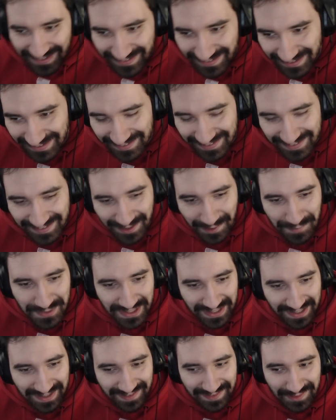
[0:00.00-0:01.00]
no i co,
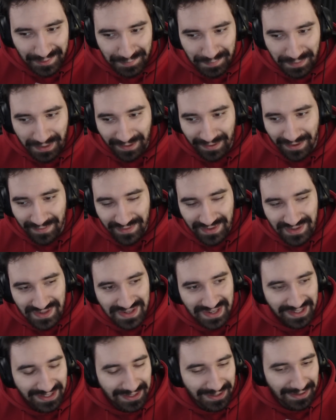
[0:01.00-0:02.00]
przekazał sprawę
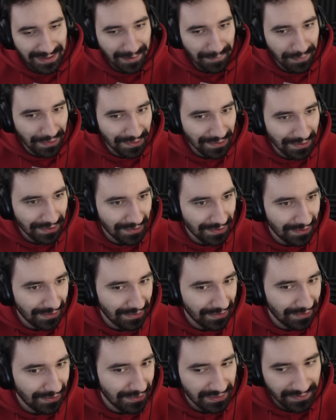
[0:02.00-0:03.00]
wyżej chyba
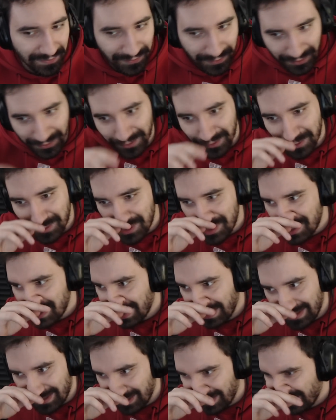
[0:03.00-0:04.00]
po... No do
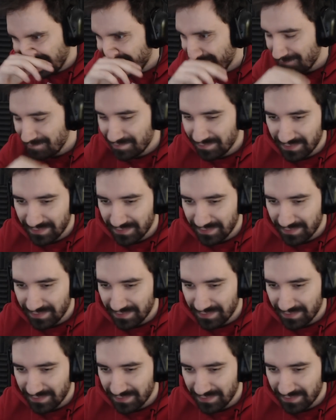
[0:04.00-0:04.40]
dzisiaj, o.